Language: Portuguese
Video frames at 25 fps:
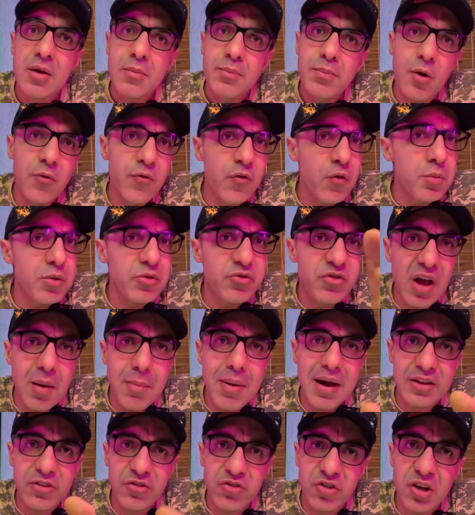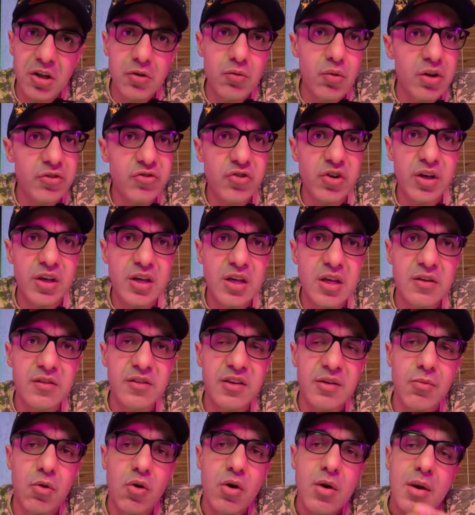Perfume já batido,
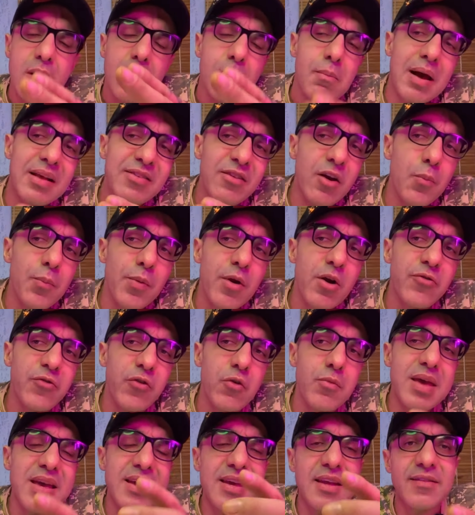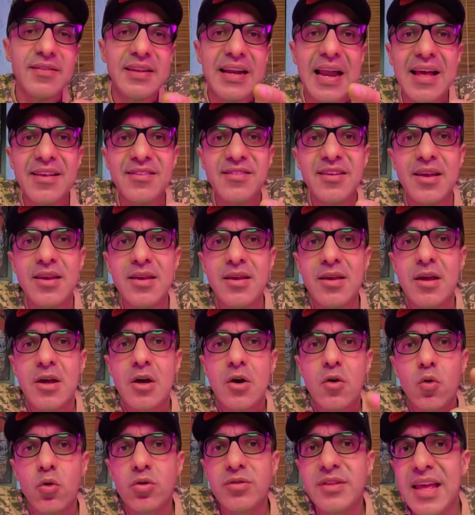antiguíssimo, mas é um perfume que traz aí
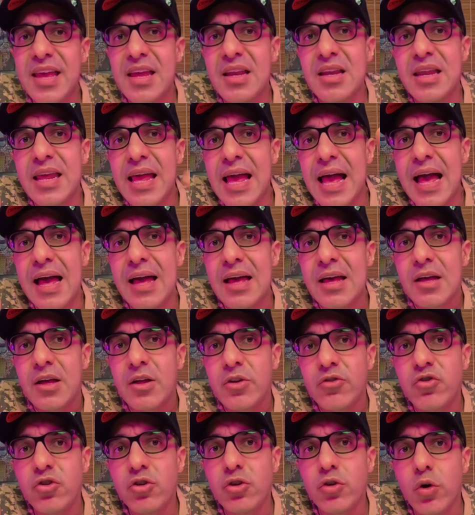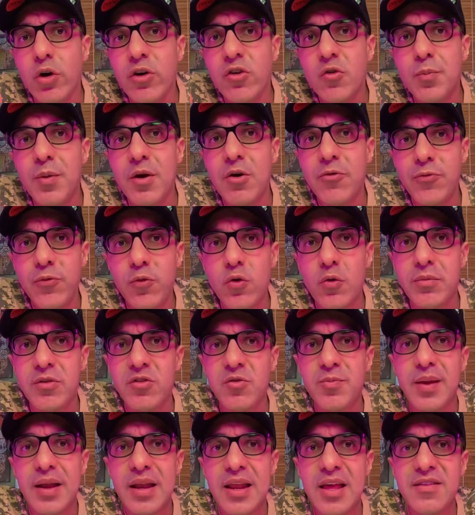o DNA de dois perfumes,
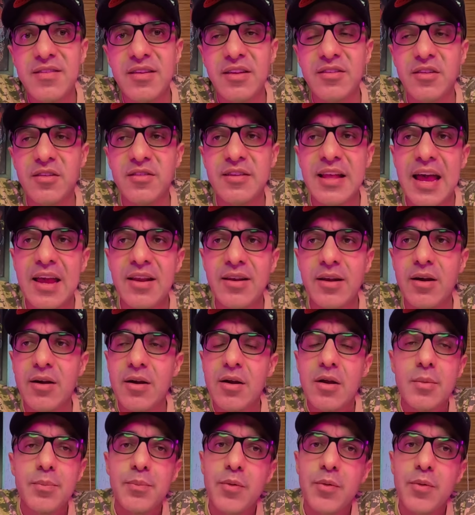beleza? Designer.